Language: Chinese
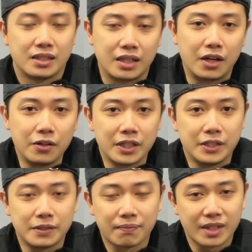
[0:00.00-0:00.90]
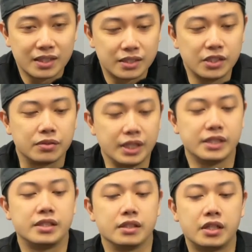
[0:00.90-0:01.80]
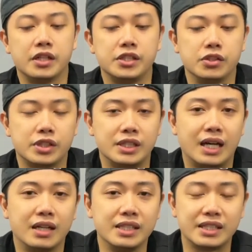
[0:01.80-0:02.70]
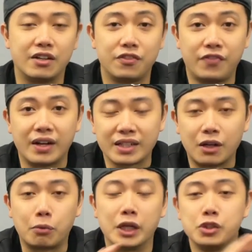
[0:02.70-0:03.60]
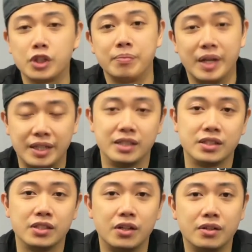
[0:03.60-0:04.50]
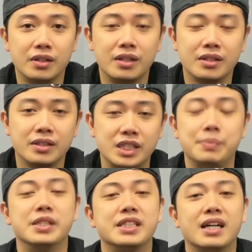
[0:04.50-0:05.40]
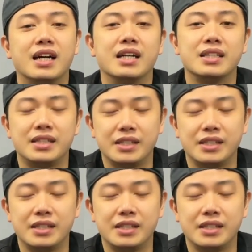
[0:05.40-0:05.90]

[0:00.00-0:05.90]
然后呢，这种电池的特性就是啊，你只要放到完全没电之后，基本上啊，